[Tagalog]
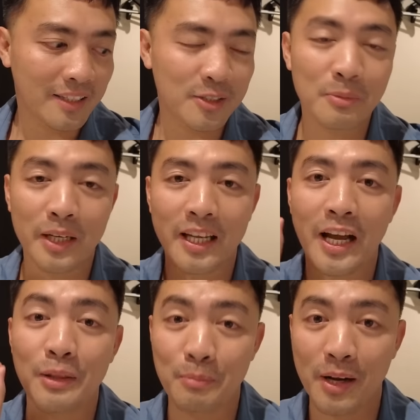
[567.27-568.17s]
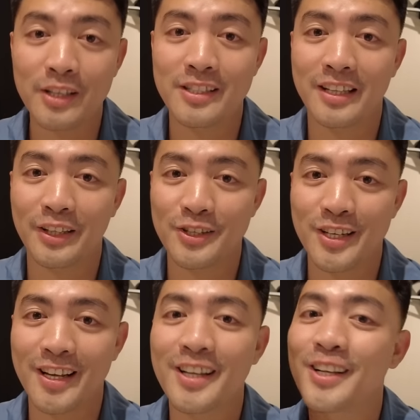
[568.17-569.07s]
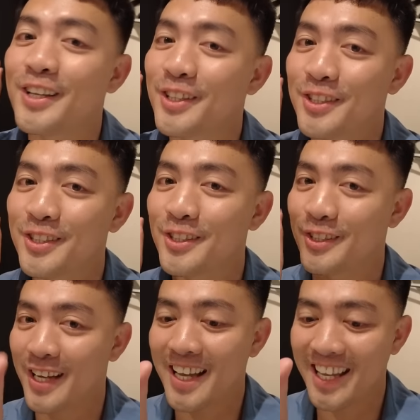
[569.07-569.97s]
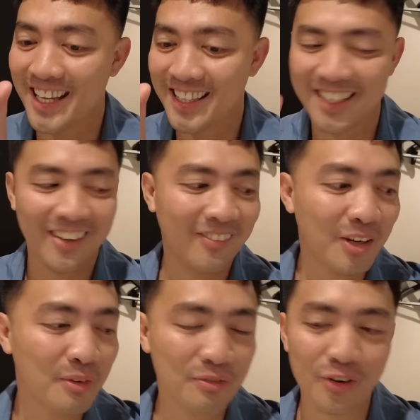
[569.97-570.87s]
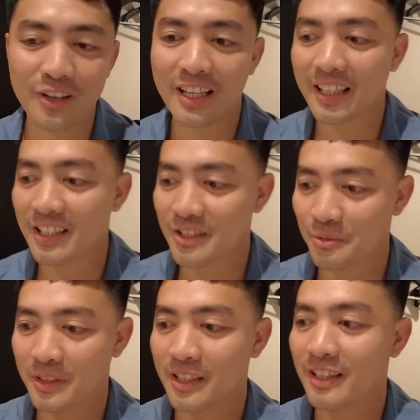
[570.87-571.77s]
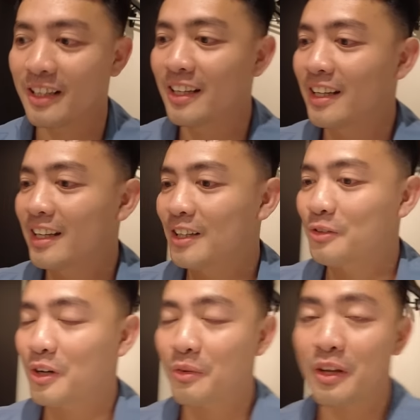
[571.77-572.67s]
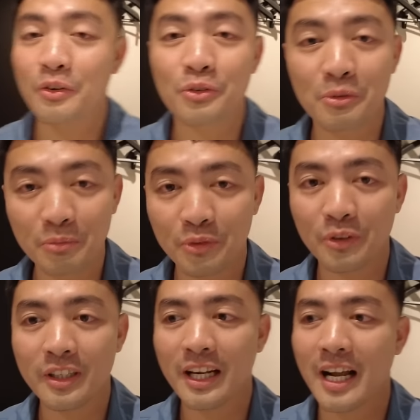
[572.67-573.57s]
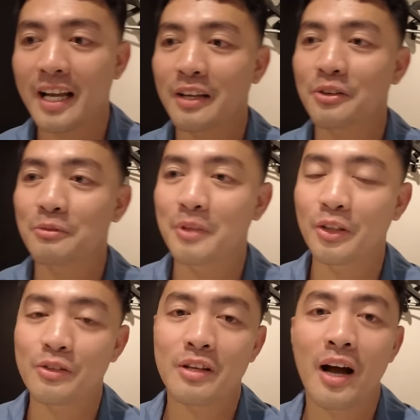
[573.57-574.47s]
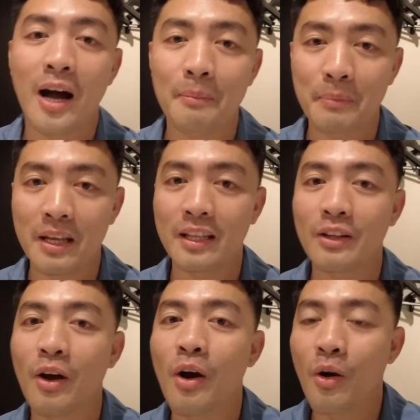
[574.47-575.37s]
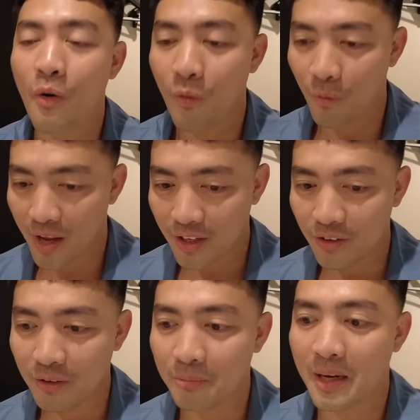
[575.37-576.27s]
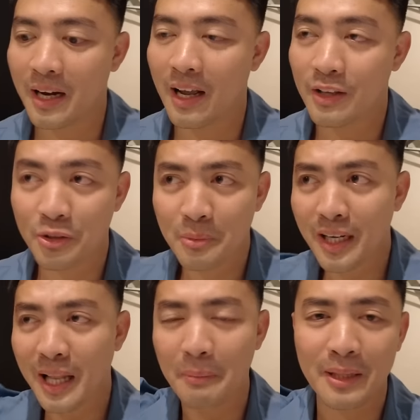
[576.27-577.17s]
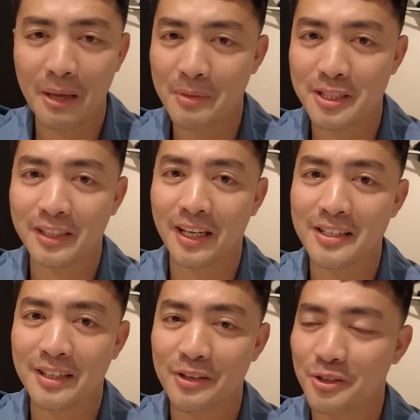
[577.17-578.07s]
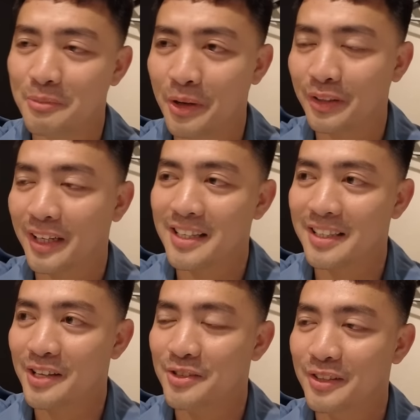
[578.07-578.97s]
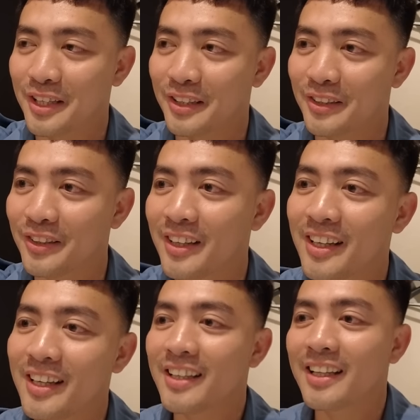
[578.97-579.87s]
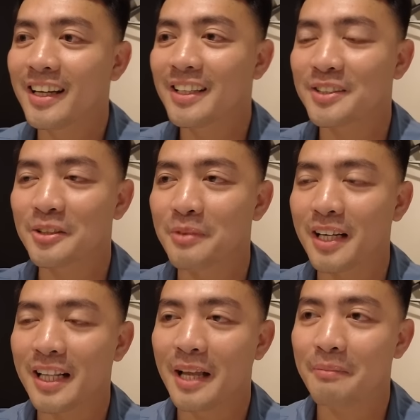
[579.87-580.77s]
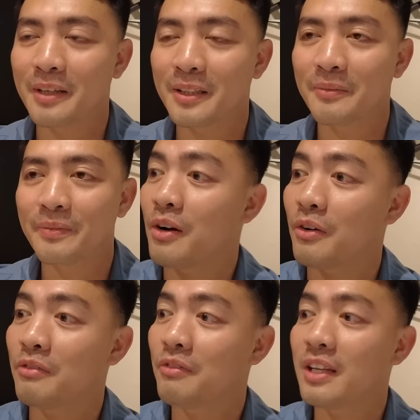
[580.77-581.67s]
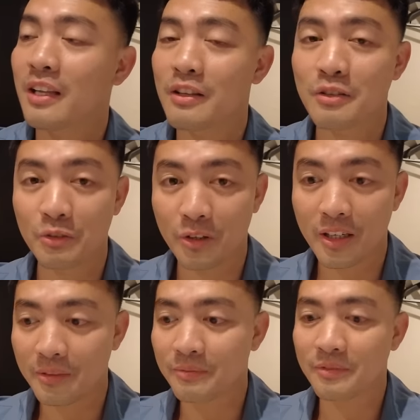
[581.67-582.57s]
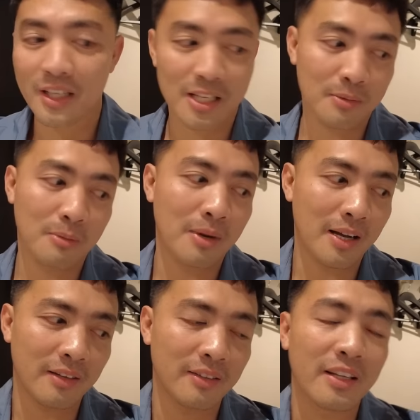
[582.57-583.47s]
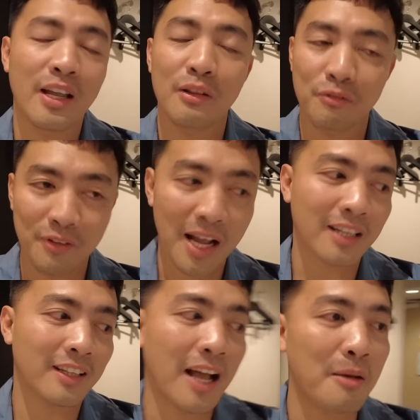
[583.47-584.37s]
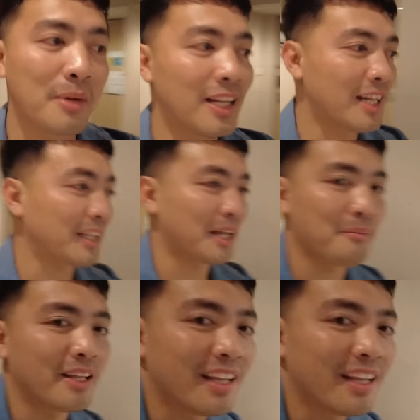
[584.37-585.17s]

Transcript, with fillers: So, i-unbox natin siya tonight. Pero before that, I just wanna do a quick room tour ng aking room dito sa Hop in Owen, no? Para sobrang lapit namin sa train station. Merong train station dito na sobrang lapit. Convenience store, yan sa baba. In fact, kakabili lang namin.